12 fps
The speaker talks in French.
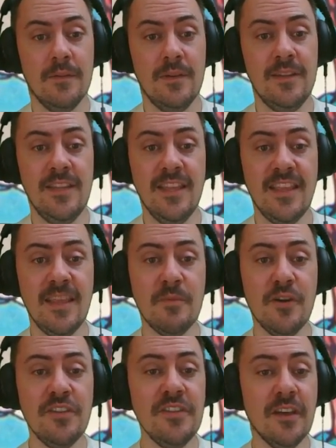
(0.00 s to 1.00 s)
L'idée était
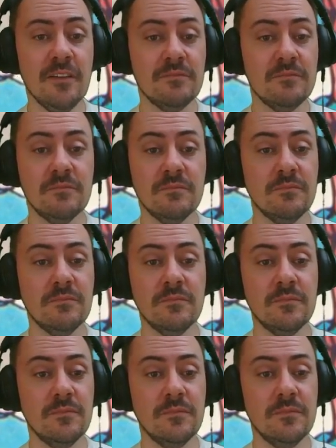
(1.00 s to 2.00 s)
bonne,
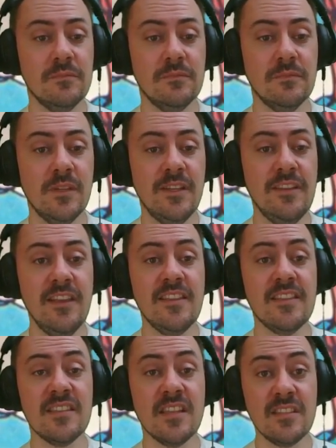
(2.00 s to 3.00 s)
L'idée
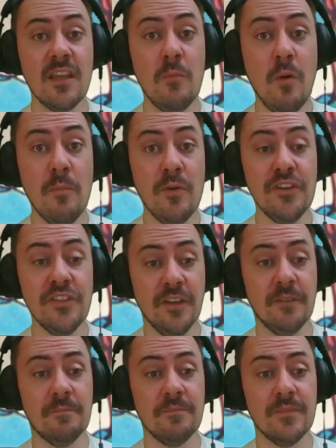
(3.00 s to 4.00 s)
était sincèrement
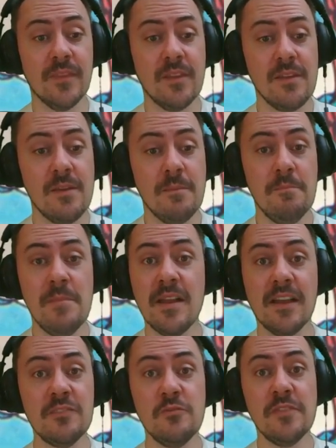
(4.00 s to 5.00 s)
bonne, mais
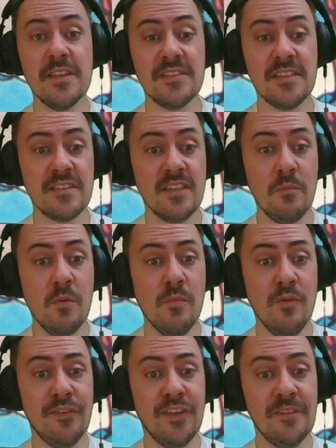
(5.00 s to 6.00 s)
le résultat est sincèrement
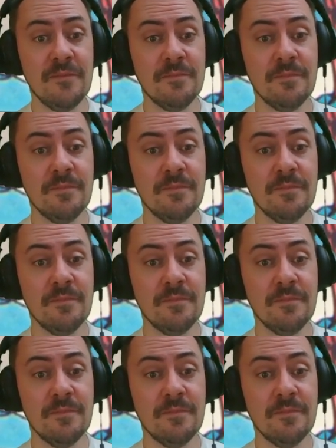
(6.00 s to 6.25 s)
mauvais.